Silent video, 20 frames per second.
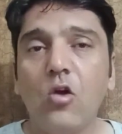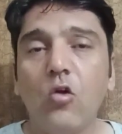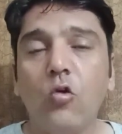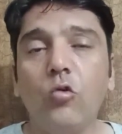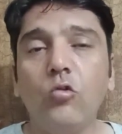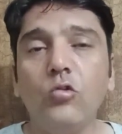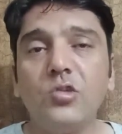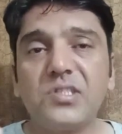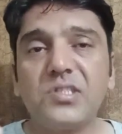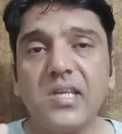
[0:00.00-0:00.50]

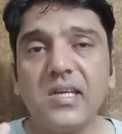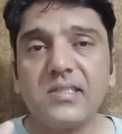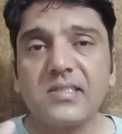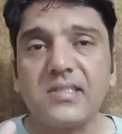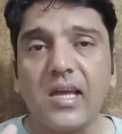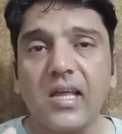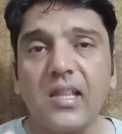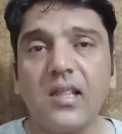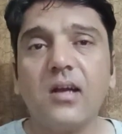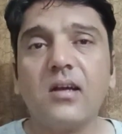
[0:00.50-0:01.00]
उनसे
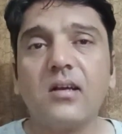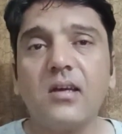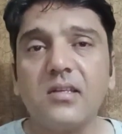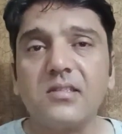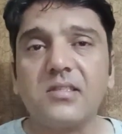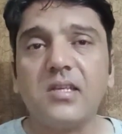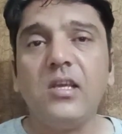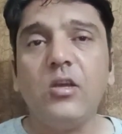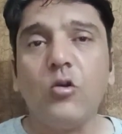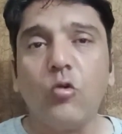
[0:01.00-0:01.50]
ज़्यादा
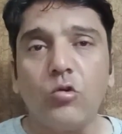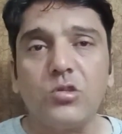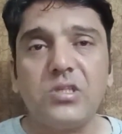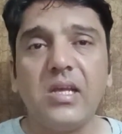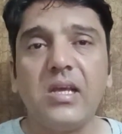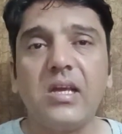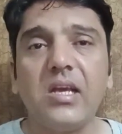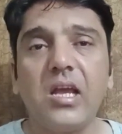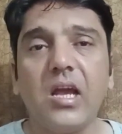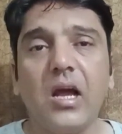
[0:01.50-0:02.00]
कर्जई हो
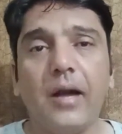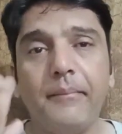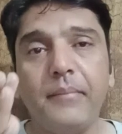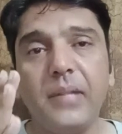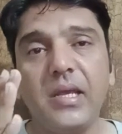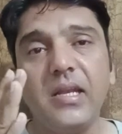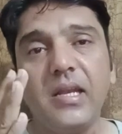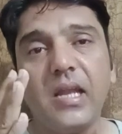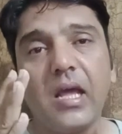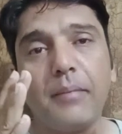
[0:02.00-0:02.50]
जाएंगे हम
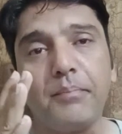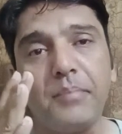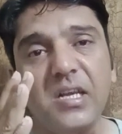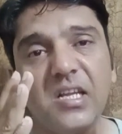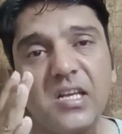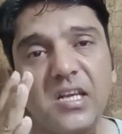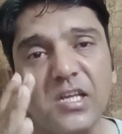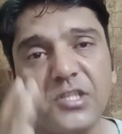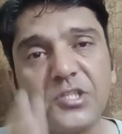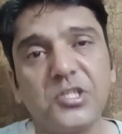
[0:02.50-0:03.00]
इन
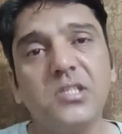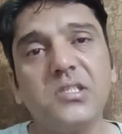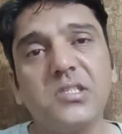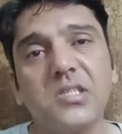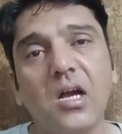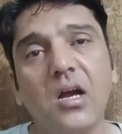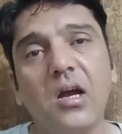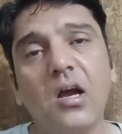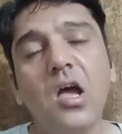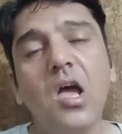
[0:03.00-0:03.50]
एप्लीकेशन
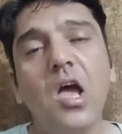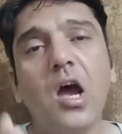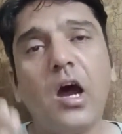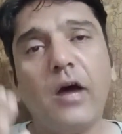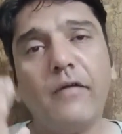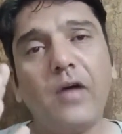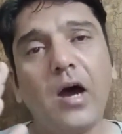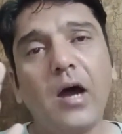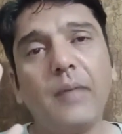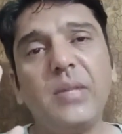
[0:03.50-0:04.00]
का
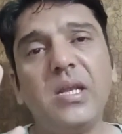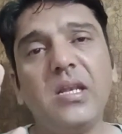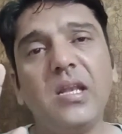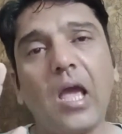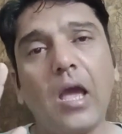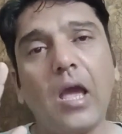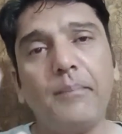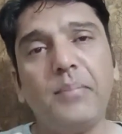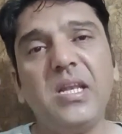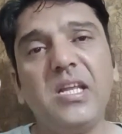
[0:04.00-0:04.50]
अवाम इन
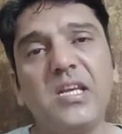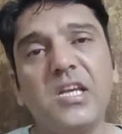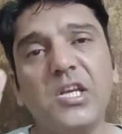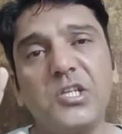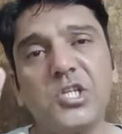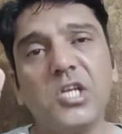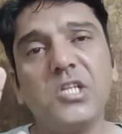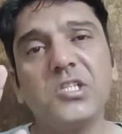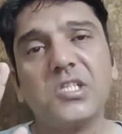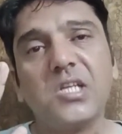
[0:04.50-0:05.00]

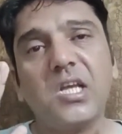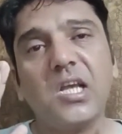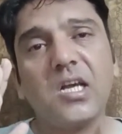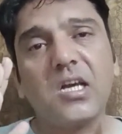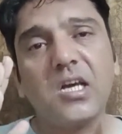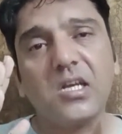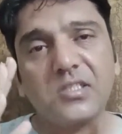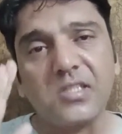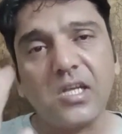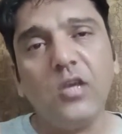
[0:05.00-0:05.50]
एप्लीकेशन के
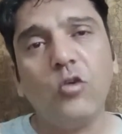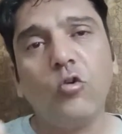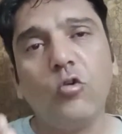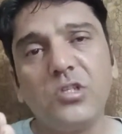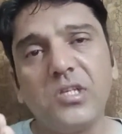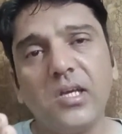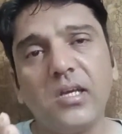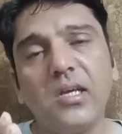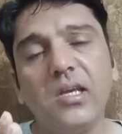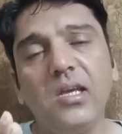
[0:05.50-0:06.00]
कर्जई हो
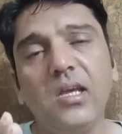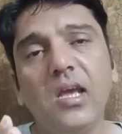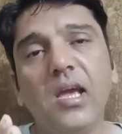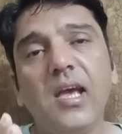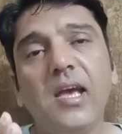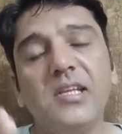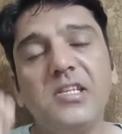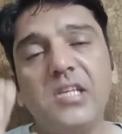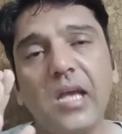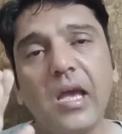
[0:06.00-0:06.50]
जाएंगी
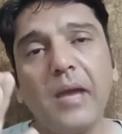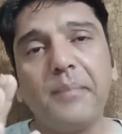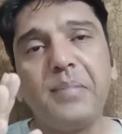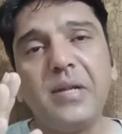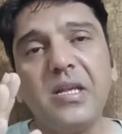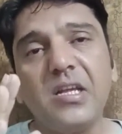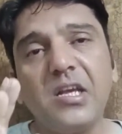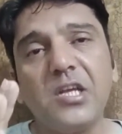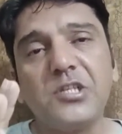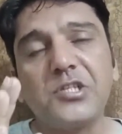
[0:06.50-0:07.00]
ये
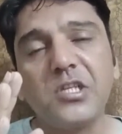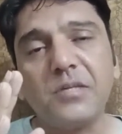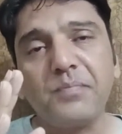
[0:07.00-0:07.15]
एप्लीकेशन